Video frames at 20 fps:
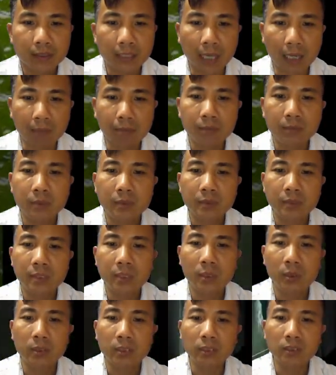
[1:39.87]
giảm
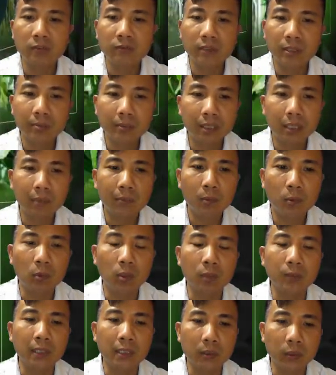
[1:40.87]
triệu chứng viêm khớp
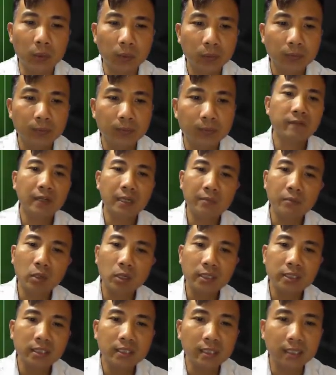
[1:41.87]
của bệnh gút. Với
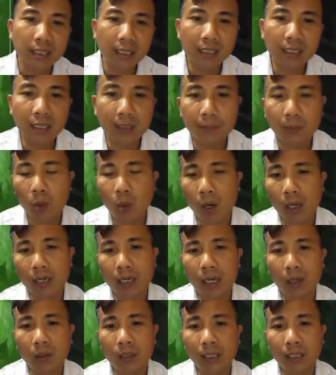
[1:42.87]
một cái sự kết hợp
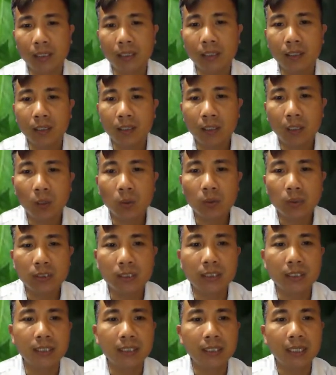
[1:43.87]
hoàn hảo này, không
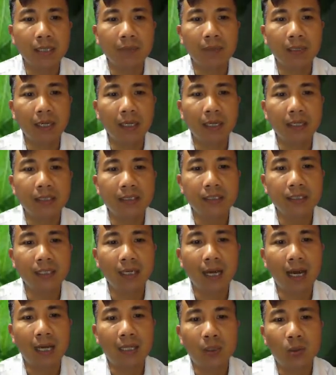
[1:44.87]
chỉ đem lại cái sự
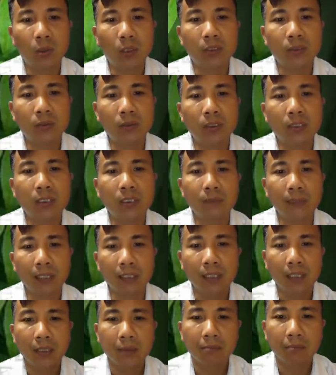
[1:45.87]
an toàn cho người
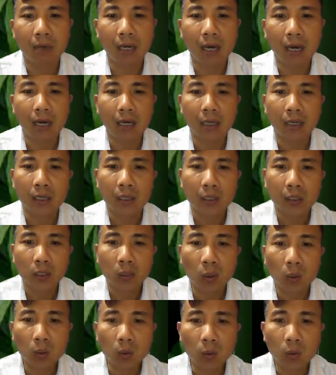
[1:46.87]
bệnh mà
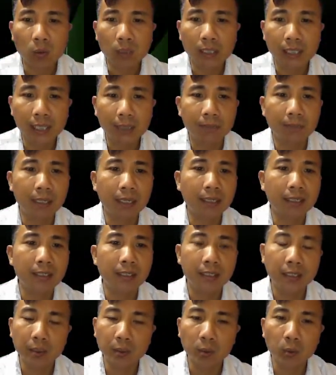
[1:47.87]
nó cũng đem lại
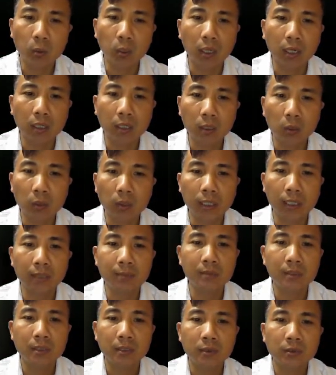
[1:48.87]
hiệu quả không
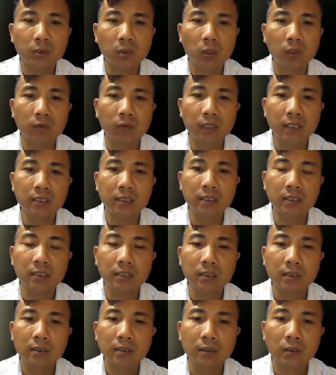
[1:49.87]
kém so với
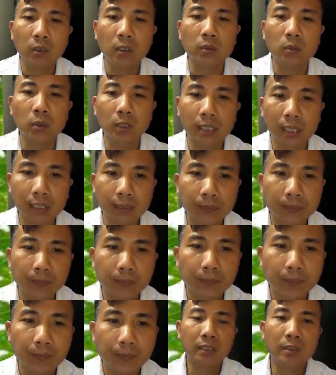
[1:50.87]
những loại thuốc khác.
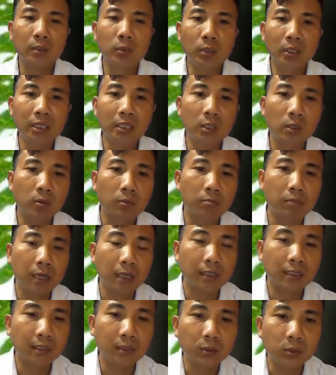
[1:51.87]
Nguyên liệu
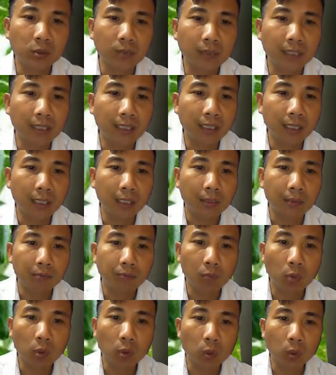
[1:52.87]
bạn cần chuẩn bị là
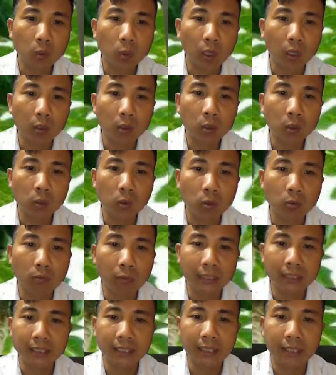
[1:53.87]
một quả đu đủ
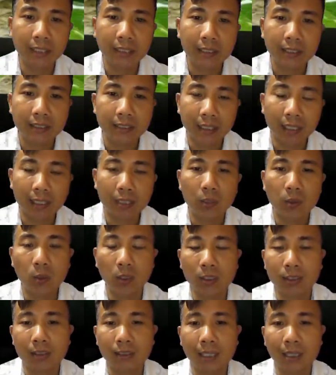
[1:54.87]
bánh thẻ nặng
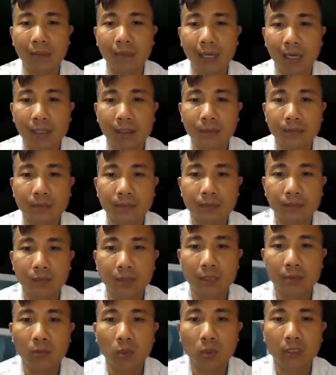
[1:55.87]
khoảng tám lạng
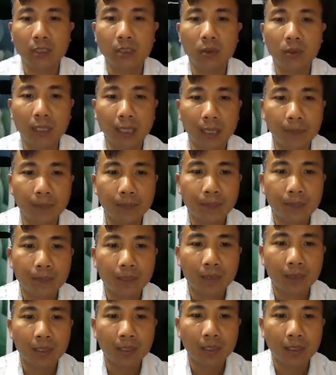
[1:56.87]
đến một ki lô gam,
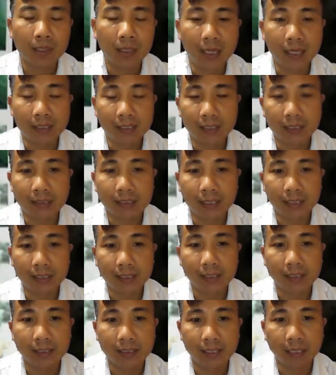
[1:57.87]
lá trà
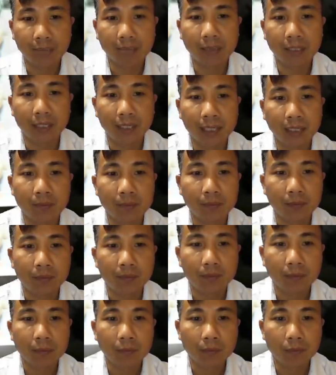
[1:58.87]
xanh năm mươi gam,
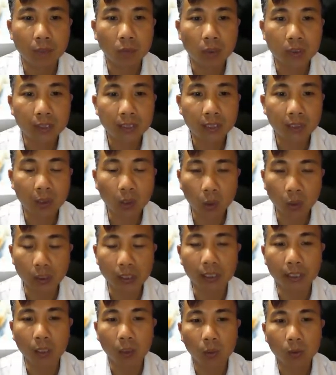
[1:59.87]
một chiếc nồi
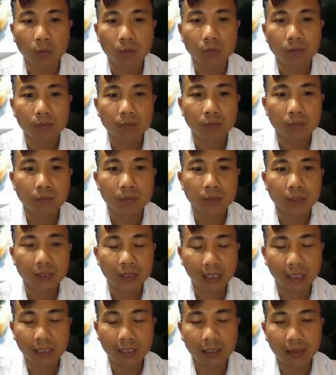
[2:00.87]
để nấu.
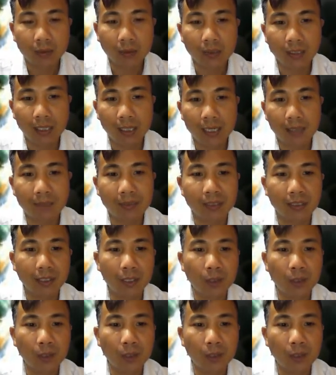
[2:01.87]
Cách chúng ta làm